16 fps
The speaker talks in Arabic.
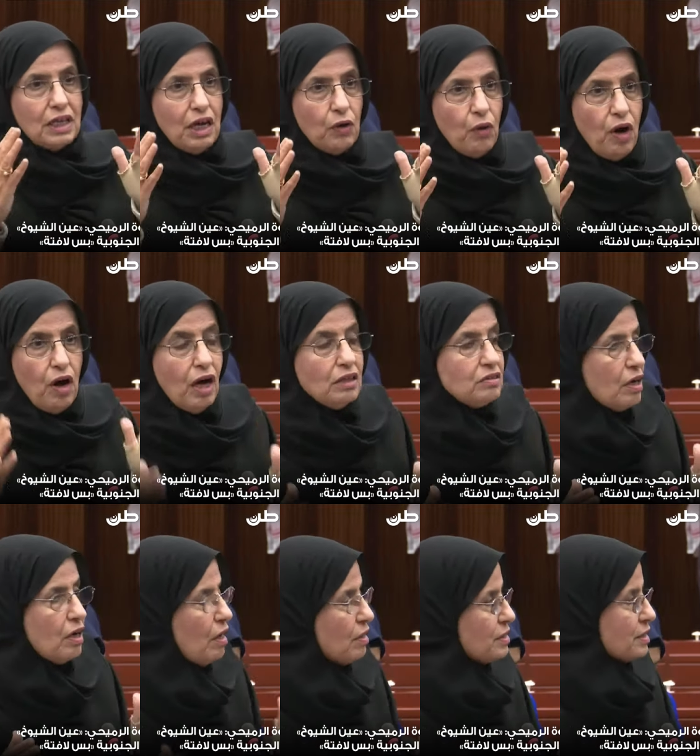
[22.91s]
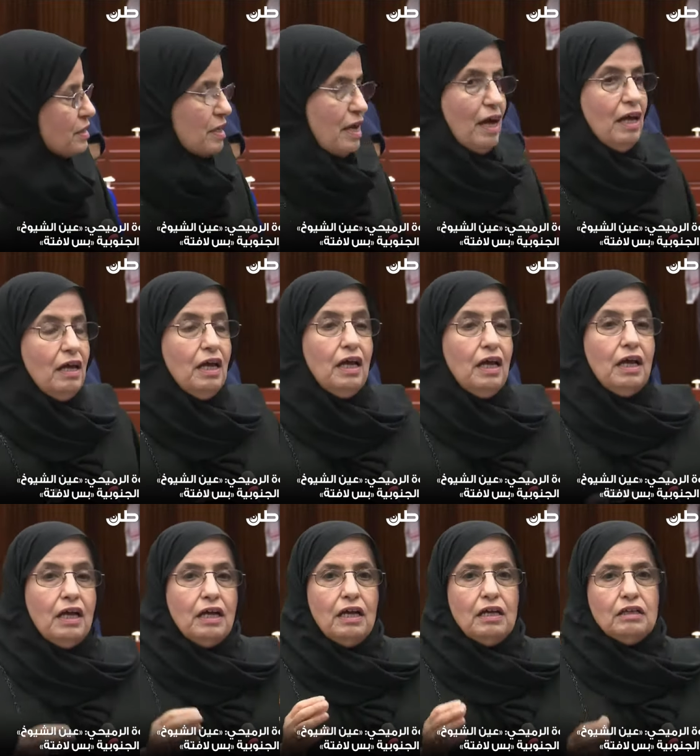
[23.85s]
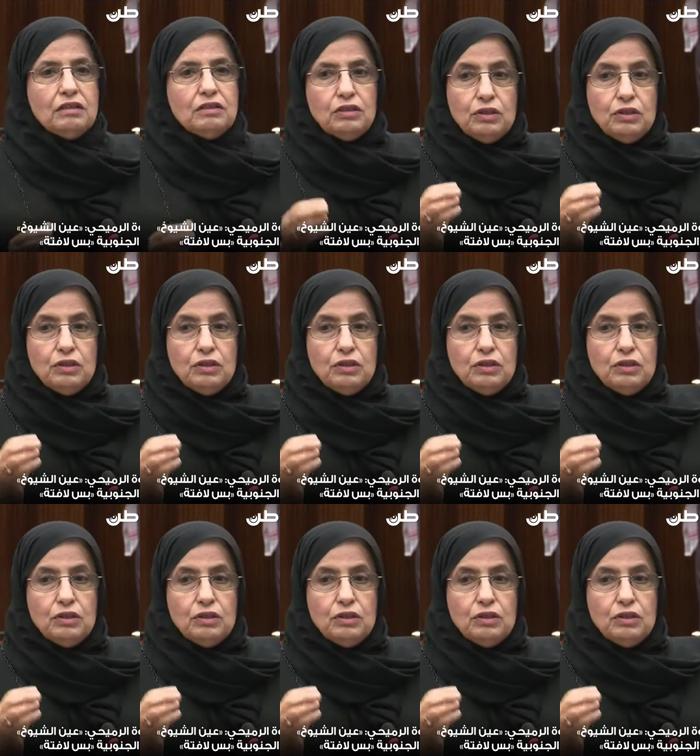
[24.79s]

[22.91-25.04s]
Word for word: لوحات خاصة آه،